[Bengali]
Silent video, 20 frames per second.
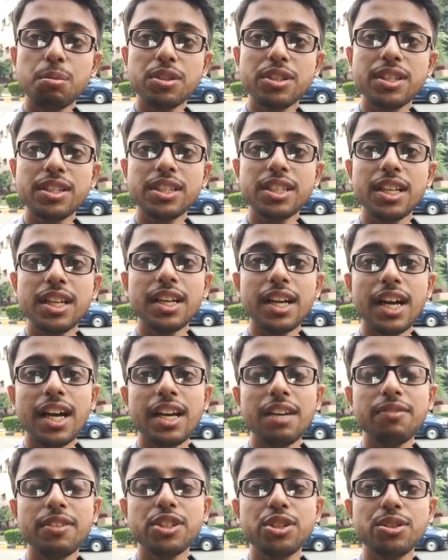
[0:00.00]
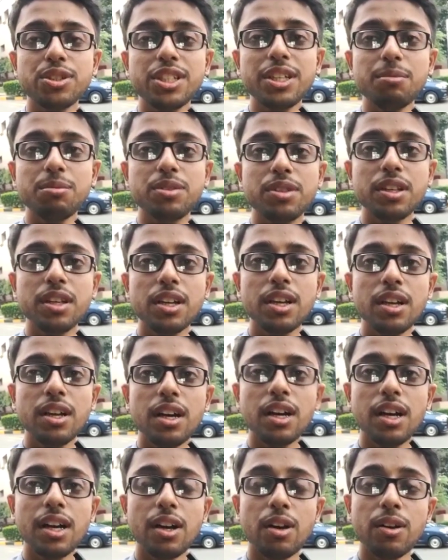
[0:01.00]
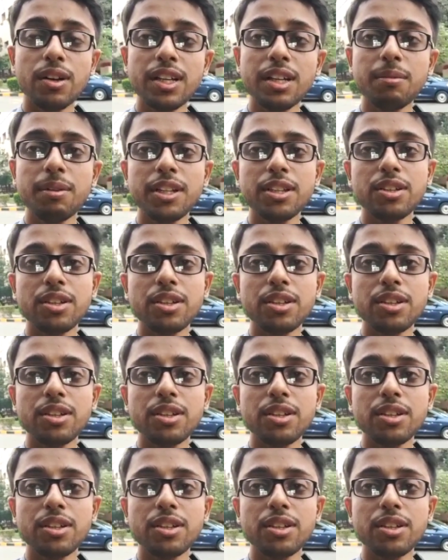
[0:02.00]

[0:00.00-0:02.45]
উপস্থিত ছিলেন আইএফএ সচিব অনির্বাণ